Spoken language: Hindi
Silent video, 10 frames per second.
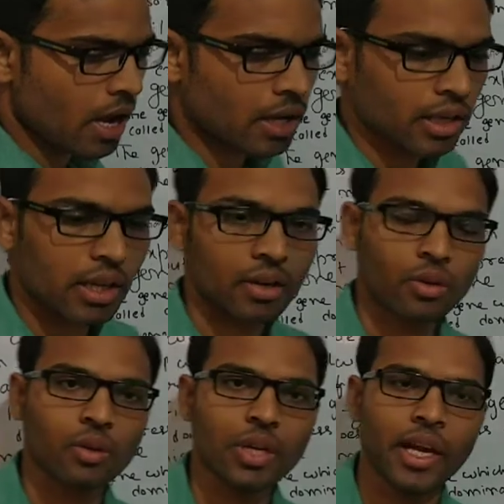है कि
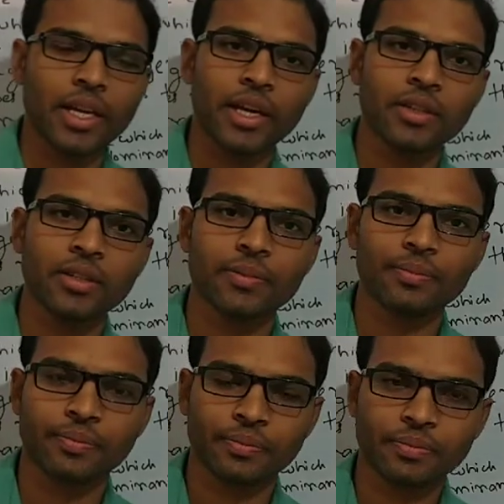हेक्ट्रोजाइगस
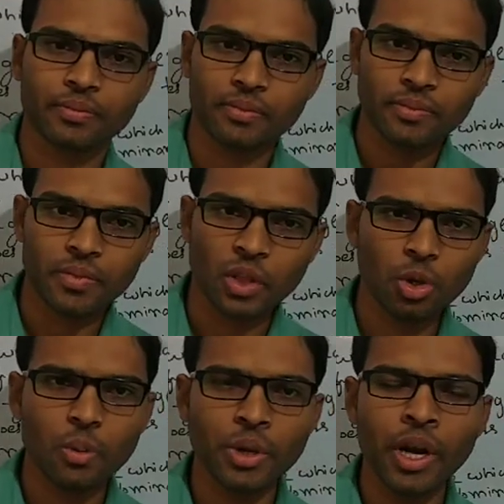
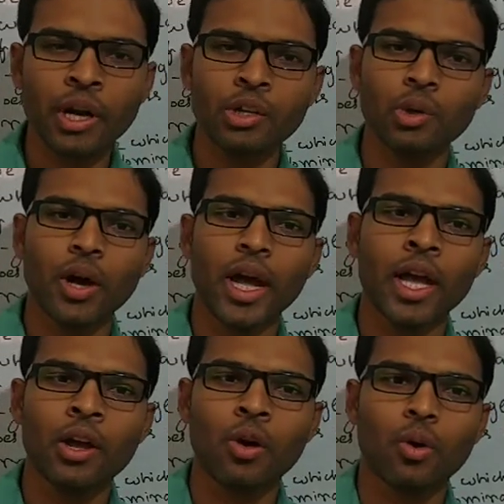डोमिनेट जो है
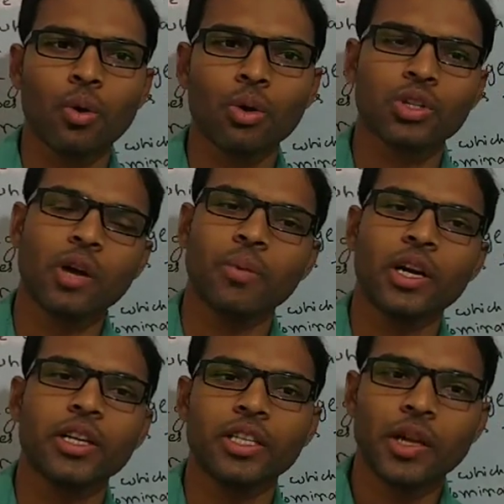वो सब
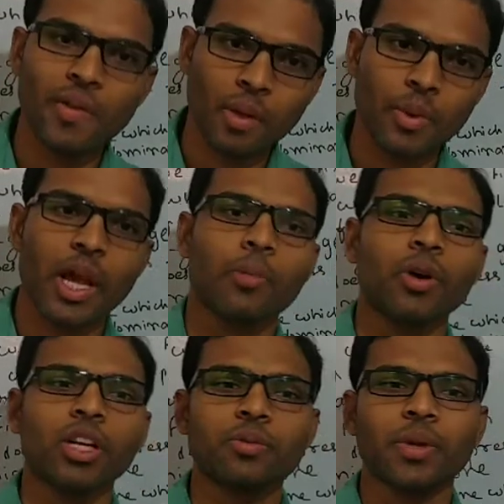कंडीशन में अपने आप को
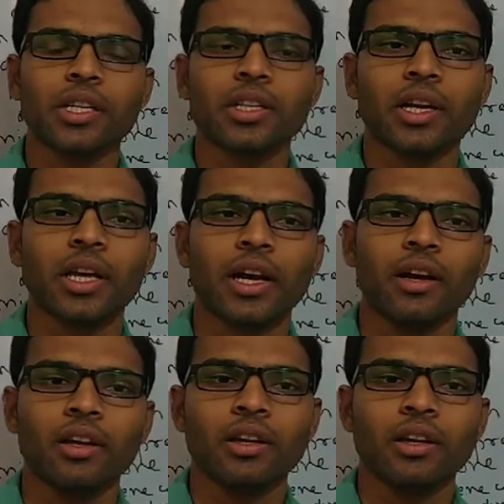एक्सप्रेस करेगा